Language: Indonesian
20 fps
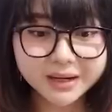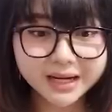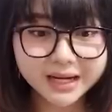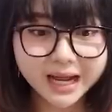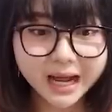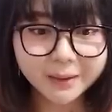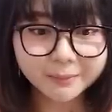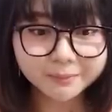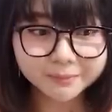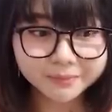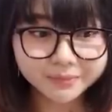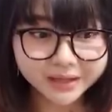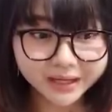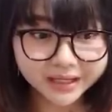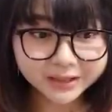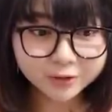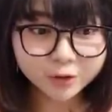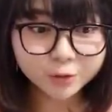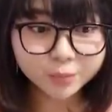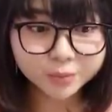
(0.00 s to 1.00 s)
bakal
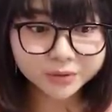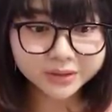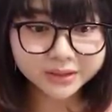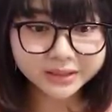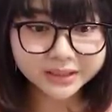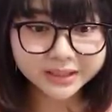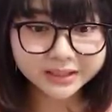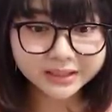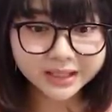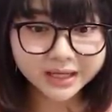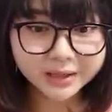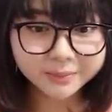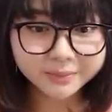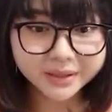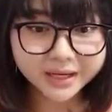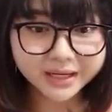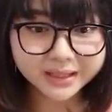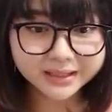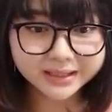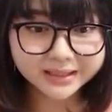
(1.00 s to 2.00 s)
upgrade komputer kita
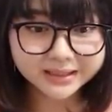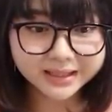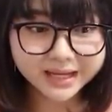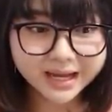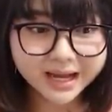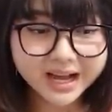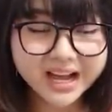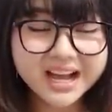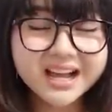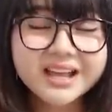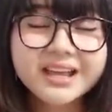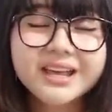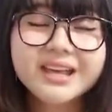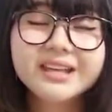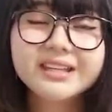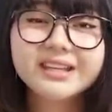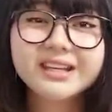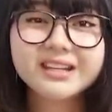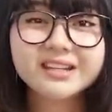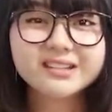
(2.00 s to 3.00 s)
biar kita
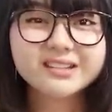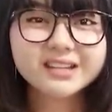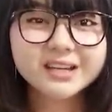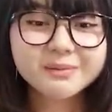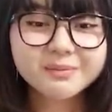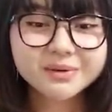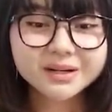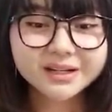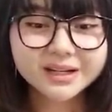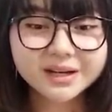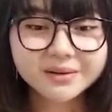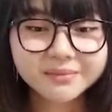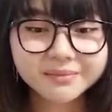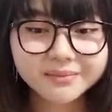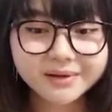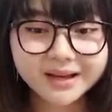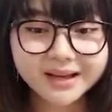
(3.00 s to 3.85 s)
jadi streamer yang